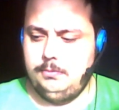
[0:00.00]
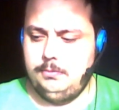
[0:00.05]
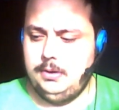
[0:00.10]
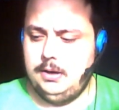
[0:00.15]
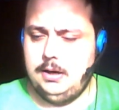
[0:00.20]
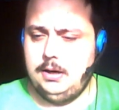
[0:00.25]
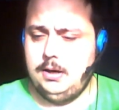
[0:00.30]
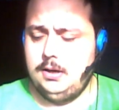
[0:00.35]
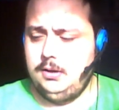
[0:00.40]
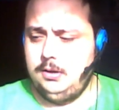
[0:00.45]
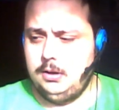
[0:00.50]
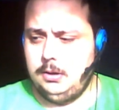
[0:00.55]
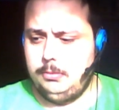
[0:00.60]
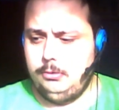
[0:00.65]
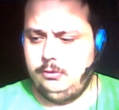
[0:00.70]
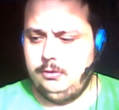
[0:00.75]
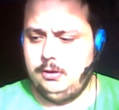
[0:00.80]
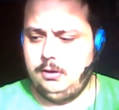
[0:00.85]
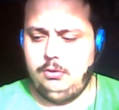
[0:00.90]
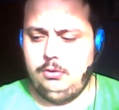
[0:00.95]
Bei Aladdin habe
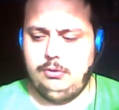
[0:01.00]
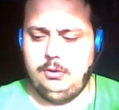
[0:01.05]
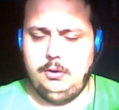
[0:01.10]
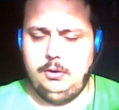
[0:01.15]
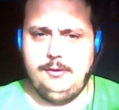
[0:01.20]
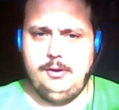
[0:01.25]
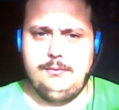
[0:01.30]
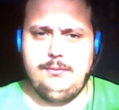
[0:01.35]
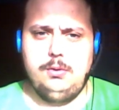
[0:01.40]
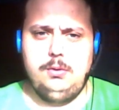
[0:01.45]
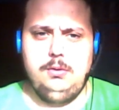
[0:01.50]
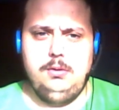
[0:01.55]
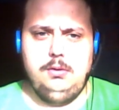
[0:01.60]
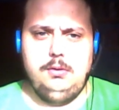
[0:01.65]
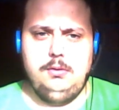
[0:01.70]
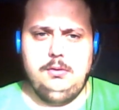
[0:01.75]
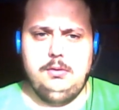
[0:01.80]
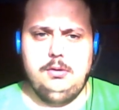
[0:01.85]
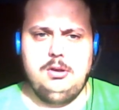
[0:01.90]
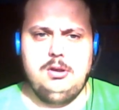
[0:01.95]
ich es leider nicht
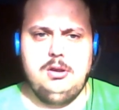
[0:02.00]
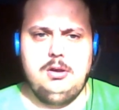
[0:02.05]
rausgefunden.